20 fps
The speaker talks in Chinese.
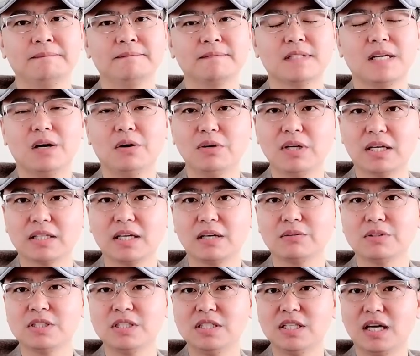在欧亚大
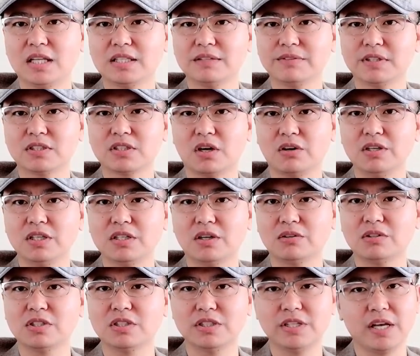陆其他地方找一找
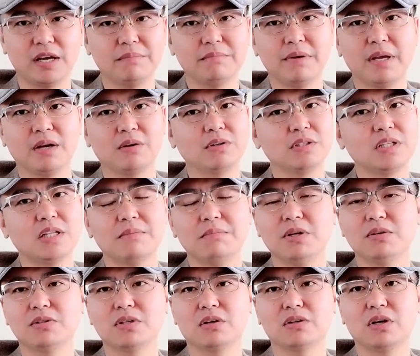支点，美国现在没
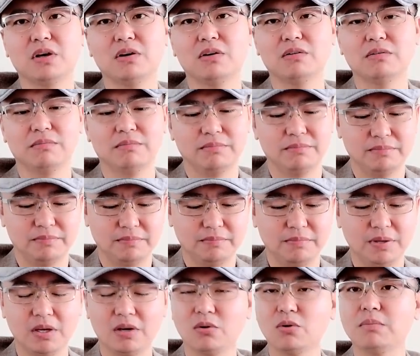有找到，
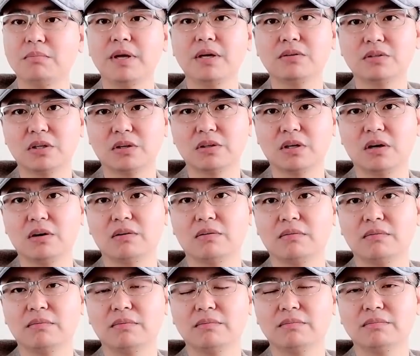美国没有找到。
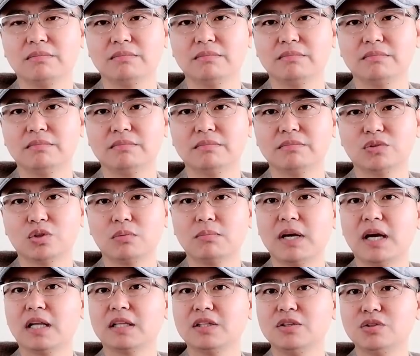东北
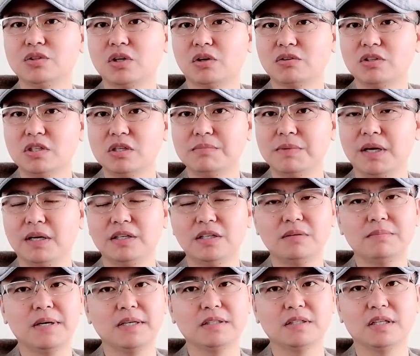亚地区找日本，
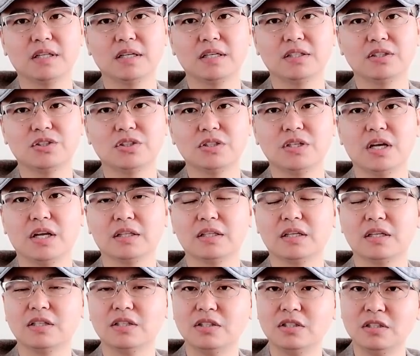日本是它一个支点，
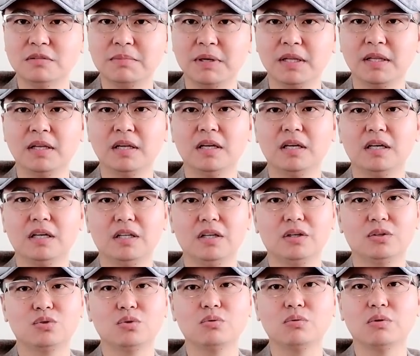但是日本离
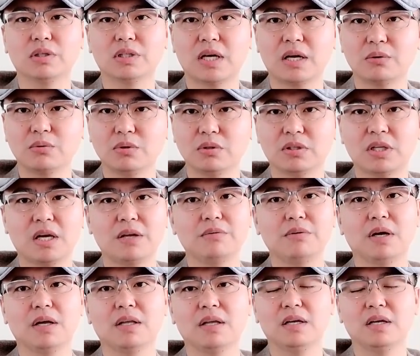中国大陆又太
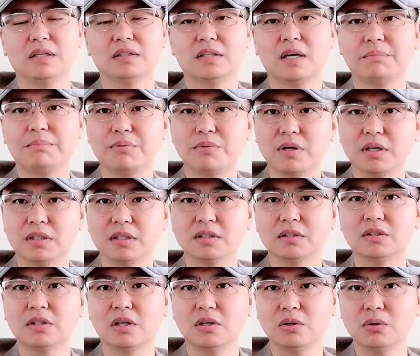远，它不可能
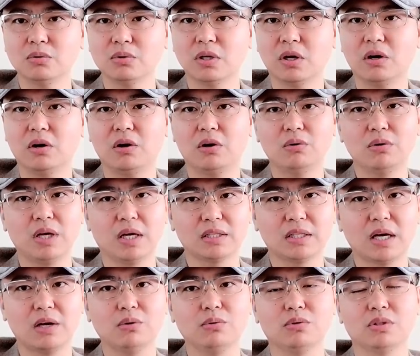登陆到欧亚
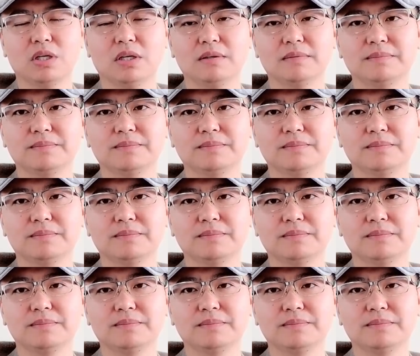大陆上。